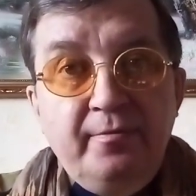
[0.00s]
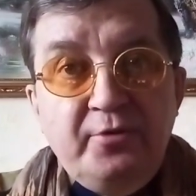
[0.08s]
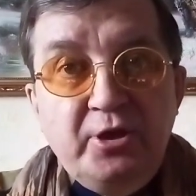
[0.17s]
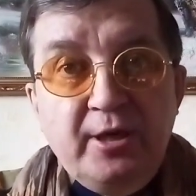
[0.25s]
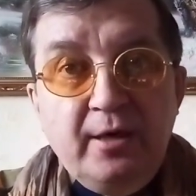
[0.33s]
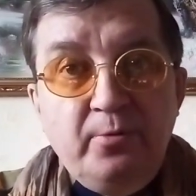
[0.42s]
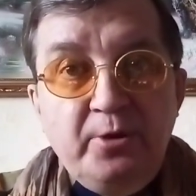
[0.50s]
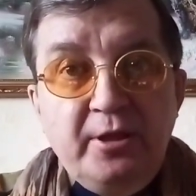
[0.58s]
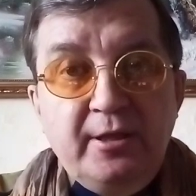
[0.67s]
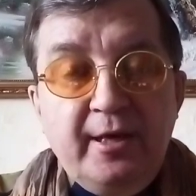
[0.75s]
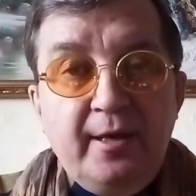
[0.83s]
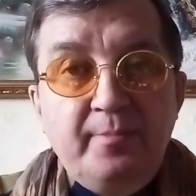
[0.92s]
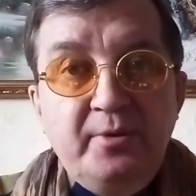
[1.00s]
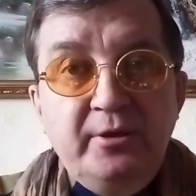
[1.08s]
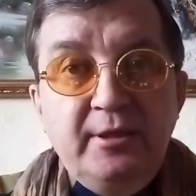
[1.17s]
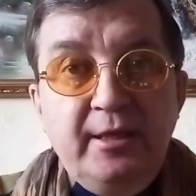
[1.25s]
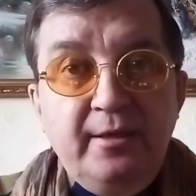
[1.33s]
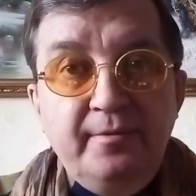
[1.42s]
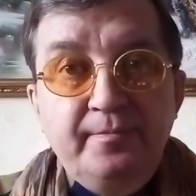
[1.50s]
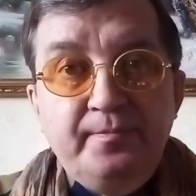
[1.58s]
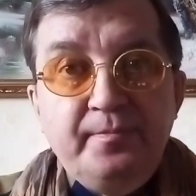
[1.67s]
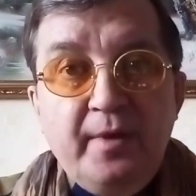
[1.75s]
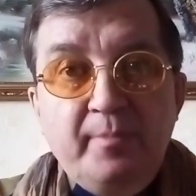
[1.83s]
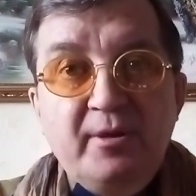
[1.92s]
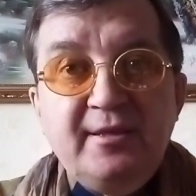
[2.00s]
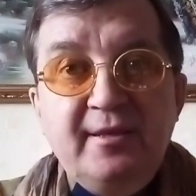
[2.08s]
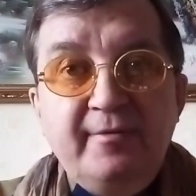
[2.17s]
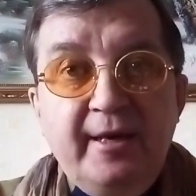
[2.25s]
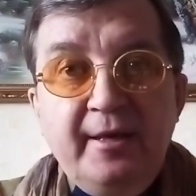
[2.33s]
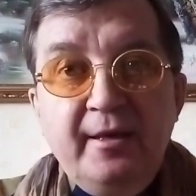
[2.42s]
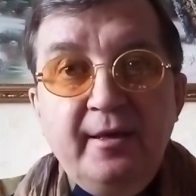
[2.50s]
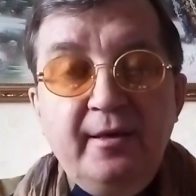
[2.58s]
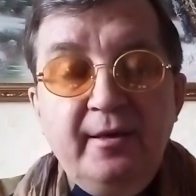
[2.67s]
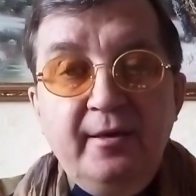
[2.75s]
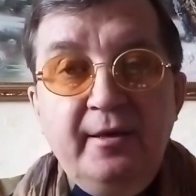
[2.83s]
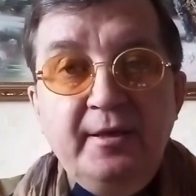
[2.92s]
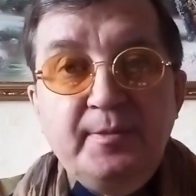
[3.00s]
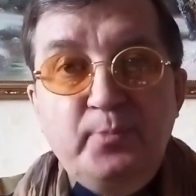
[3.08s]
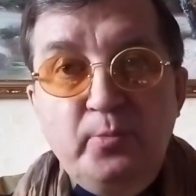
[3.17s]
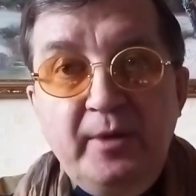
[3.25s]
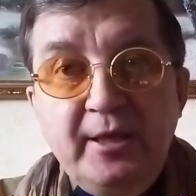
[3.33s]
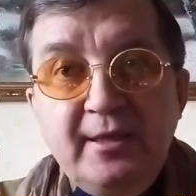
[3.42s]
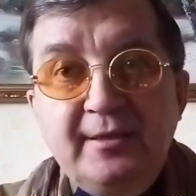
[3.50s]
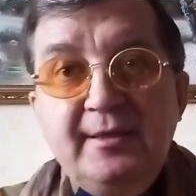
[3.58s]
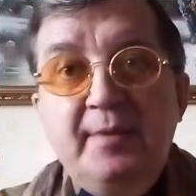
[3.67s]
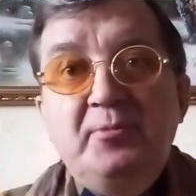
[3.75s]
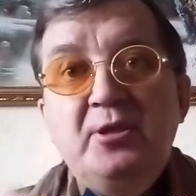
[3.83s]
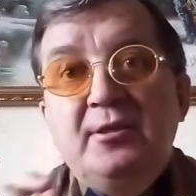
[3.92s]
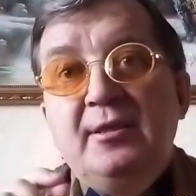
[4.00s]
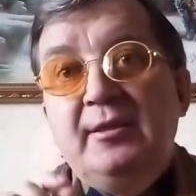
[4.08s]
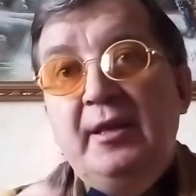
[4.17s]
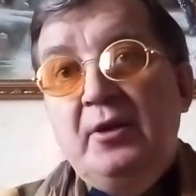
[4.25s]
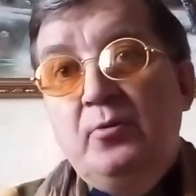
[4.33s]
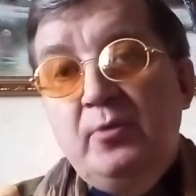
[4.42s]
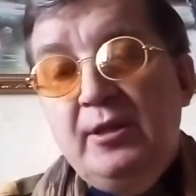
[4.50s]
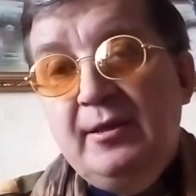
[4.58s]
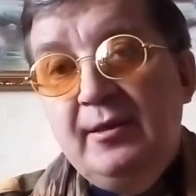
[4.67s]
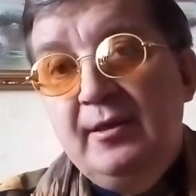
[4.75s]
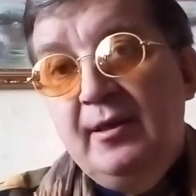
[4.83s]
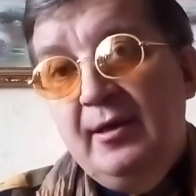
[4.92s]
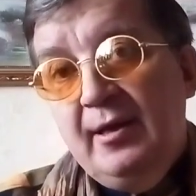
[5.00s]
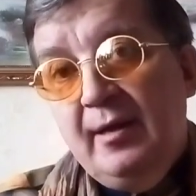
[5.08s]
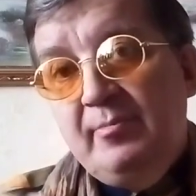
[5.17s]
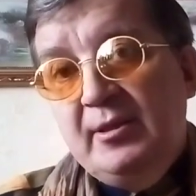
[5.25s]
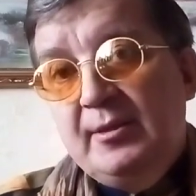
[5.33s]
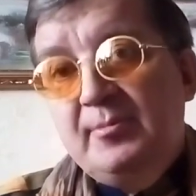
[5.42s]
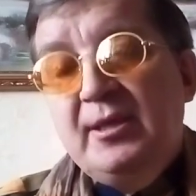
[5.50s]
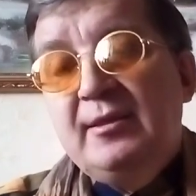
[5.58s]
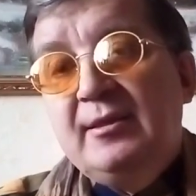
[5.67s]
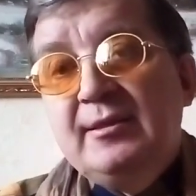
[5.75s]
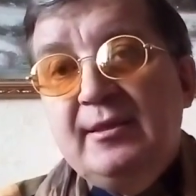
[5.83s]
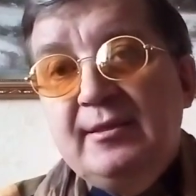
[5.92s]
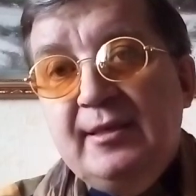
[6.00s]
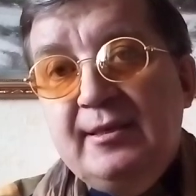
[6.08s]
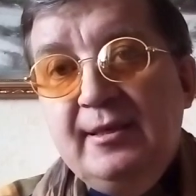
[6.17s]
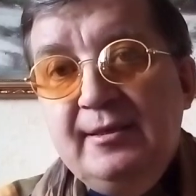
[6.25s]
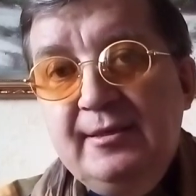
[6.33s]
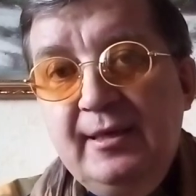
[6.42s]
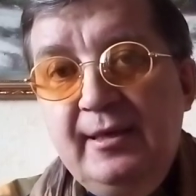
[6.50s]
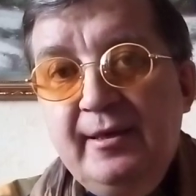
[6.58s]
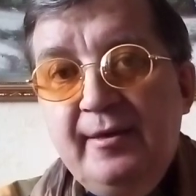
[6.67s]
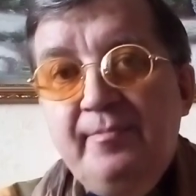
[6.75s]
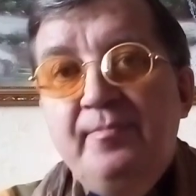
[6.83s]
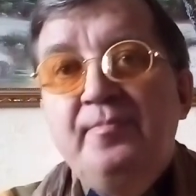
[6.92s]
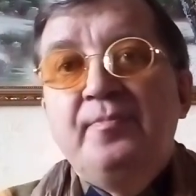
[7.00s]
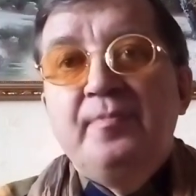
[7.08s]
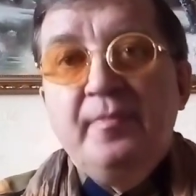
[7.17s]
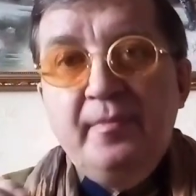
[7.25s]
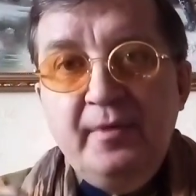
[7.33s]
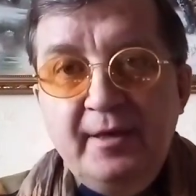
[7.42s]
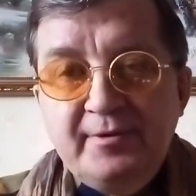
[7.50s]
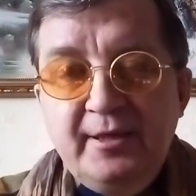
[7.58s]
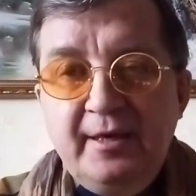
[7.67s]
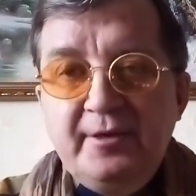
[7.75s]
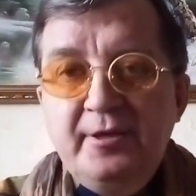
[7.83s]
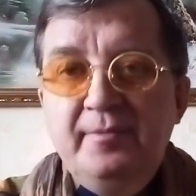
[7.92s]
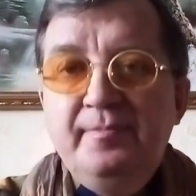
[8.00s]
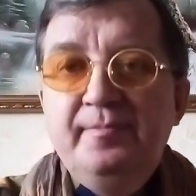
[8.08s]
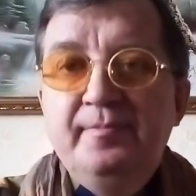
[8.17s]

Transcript: Вчера у Китая был день образования республики, 73 года. Об этом надо рассказать отдельно. До встречи.